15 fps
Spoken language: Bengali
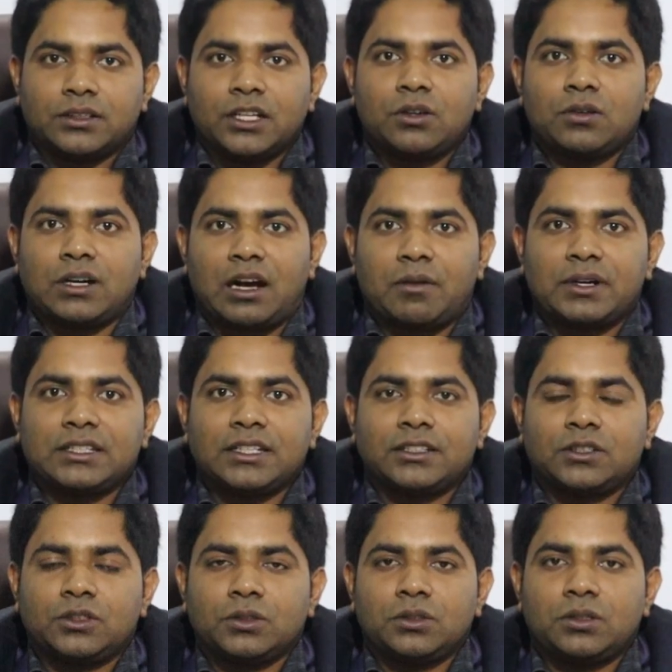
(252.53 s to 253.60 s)
দেখুন আমাদের
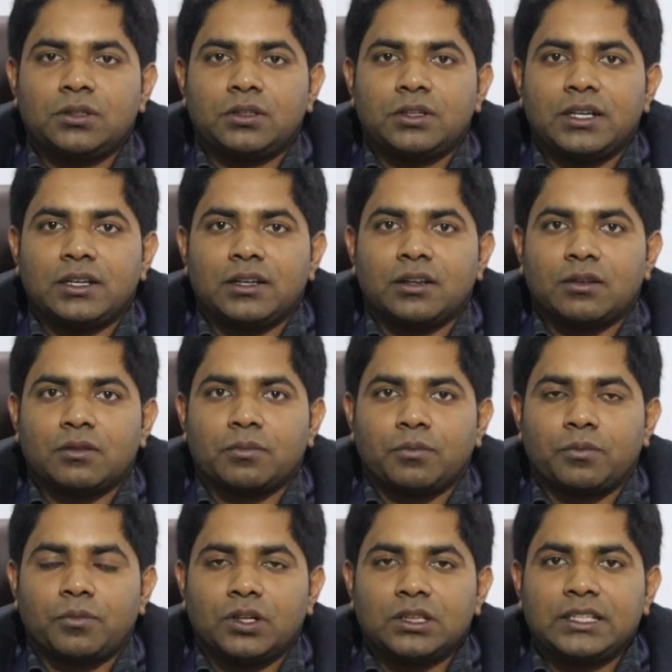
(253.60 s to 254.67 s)
তো
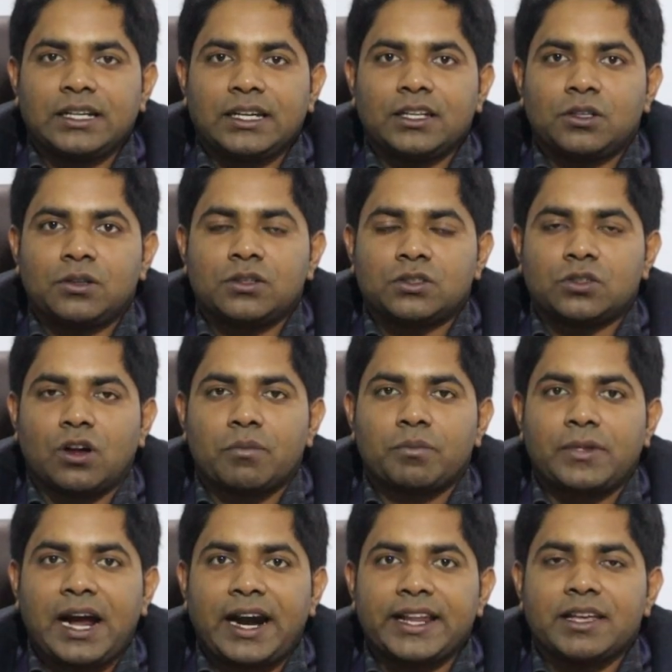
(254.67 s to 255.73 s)
বলতে গেলে ধরুন সব
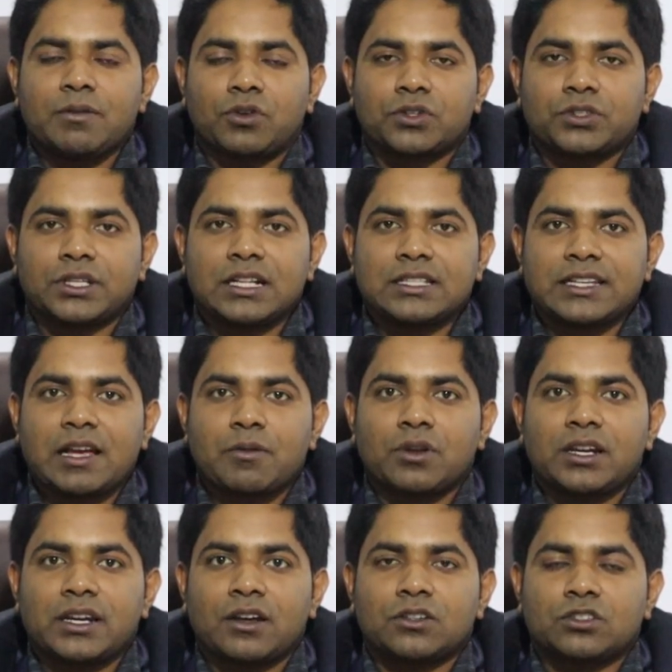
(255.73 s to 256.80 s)
গাড়ি মোটরসাইকেল যাই
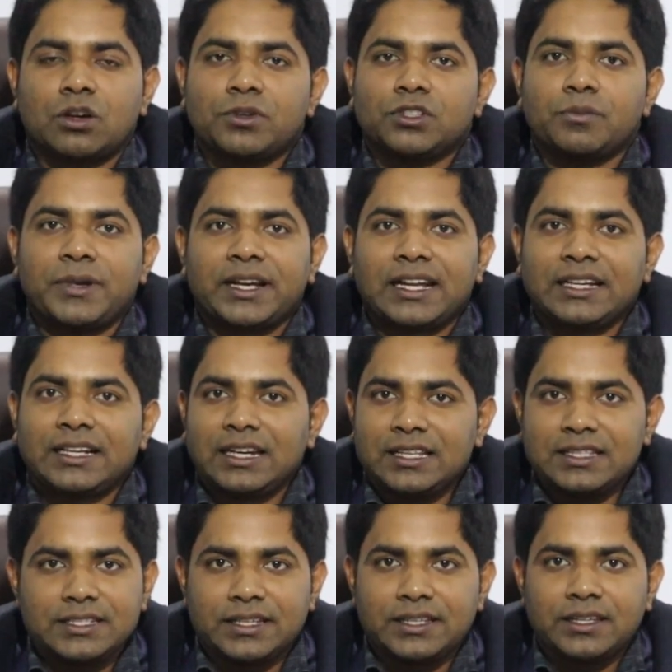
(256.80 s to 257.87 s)
বলেন এখন সবই তো মেকানিক্যাল
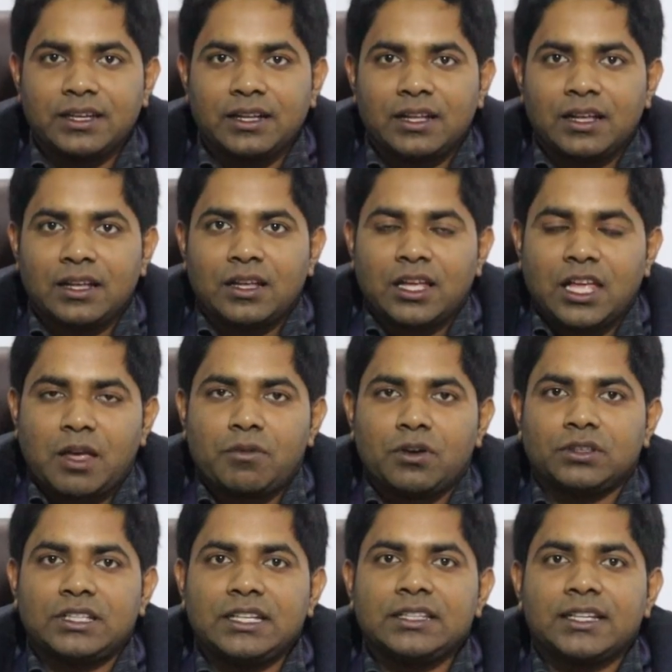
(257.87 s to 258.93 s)
ইঞ্জিন
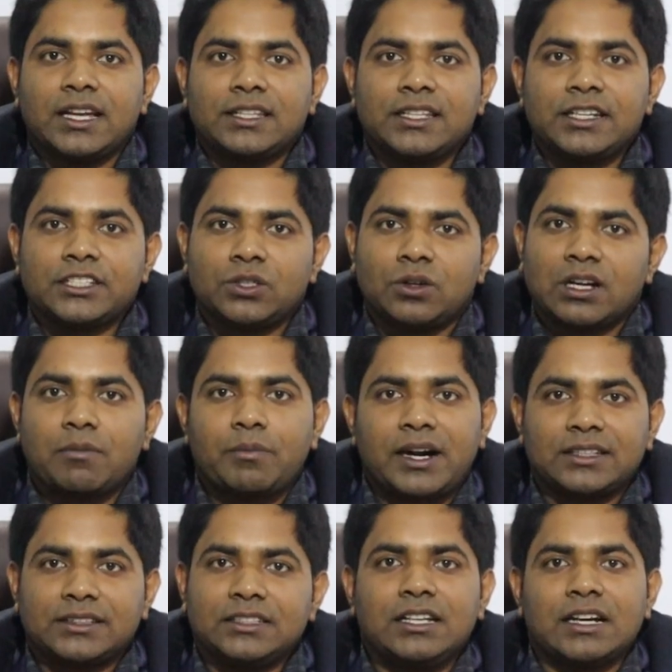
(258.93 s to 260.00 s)
এবং দিনকে দিনের সংখ্যা
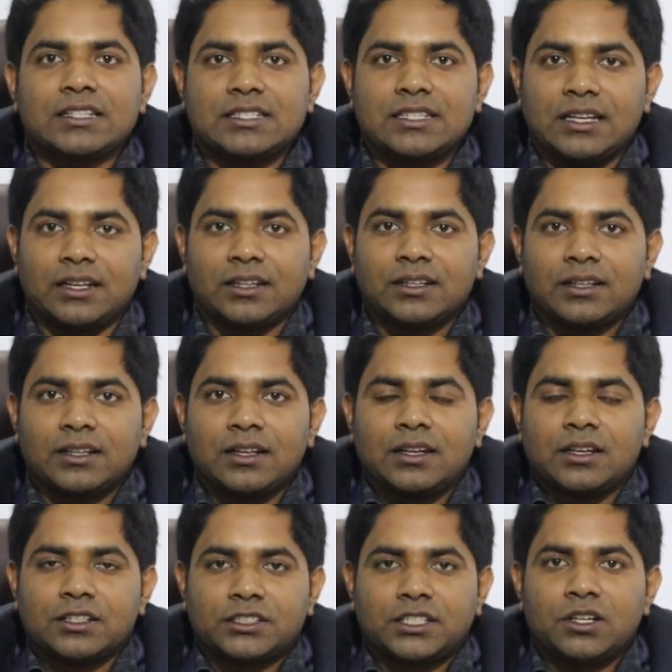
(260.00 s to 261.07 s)
বাড়তেই থাকছে
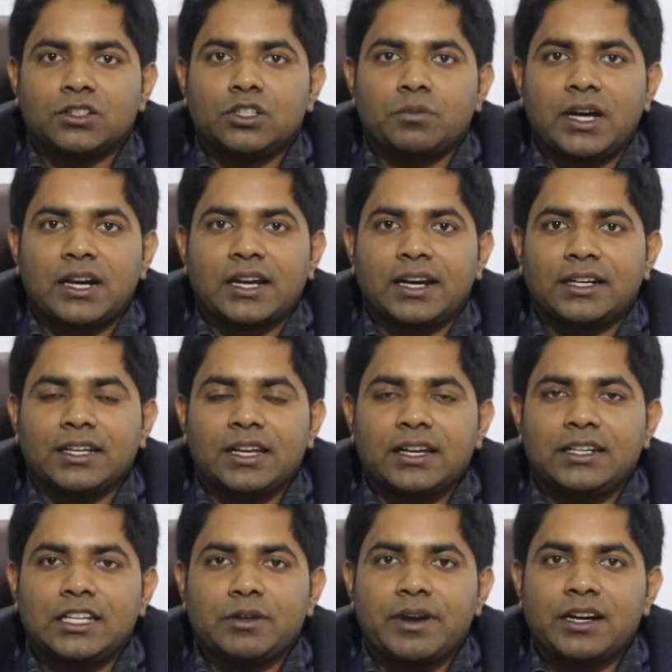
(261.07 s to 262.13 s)
সেহেতু মার্কেটে
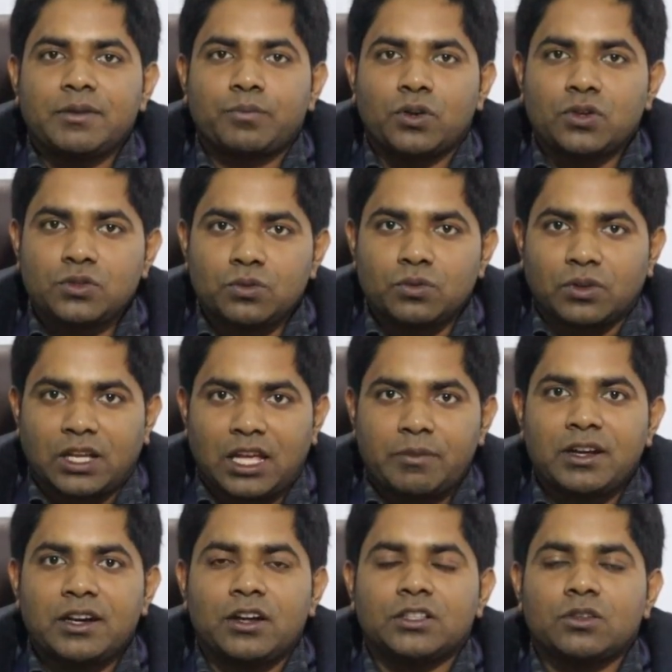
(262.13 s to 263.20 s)
এর ডিম্যান্ড প্রচুর
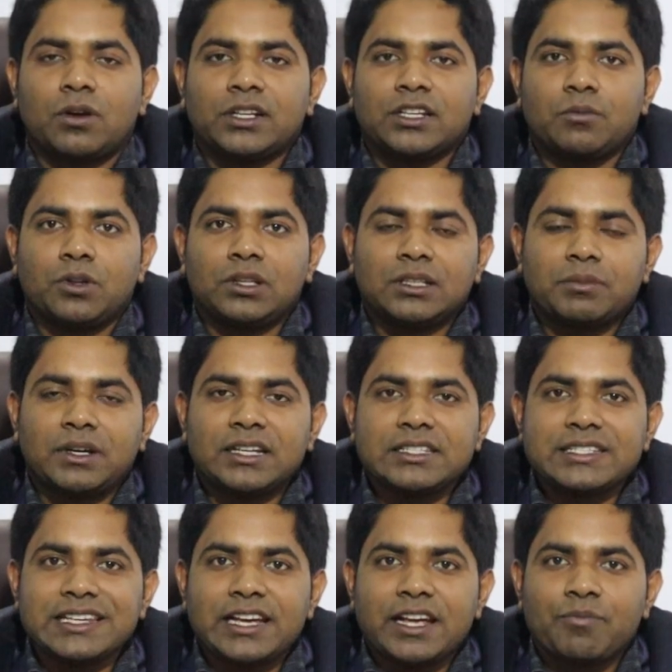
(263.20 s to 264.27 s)
এবার হয়তো অনেকে বলতে পারে
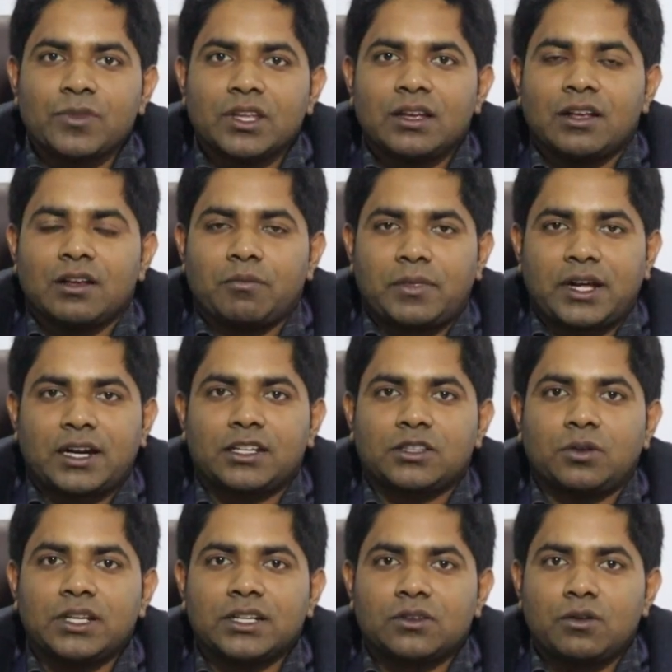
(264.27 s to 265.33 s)
যে মার্কেটে
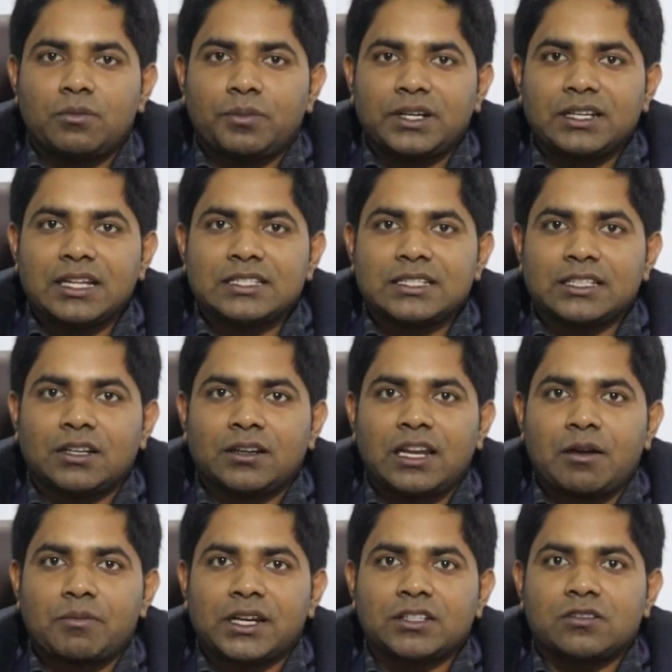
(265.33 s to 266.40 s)
তো অনেক কোম্পানি আছে
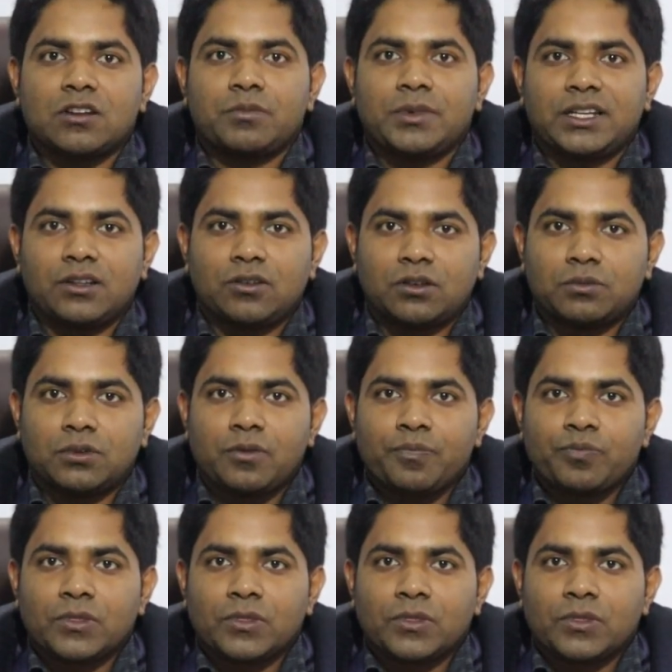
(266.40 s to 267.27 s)
তাহলে আমরা কীভাবে বিক্রি করব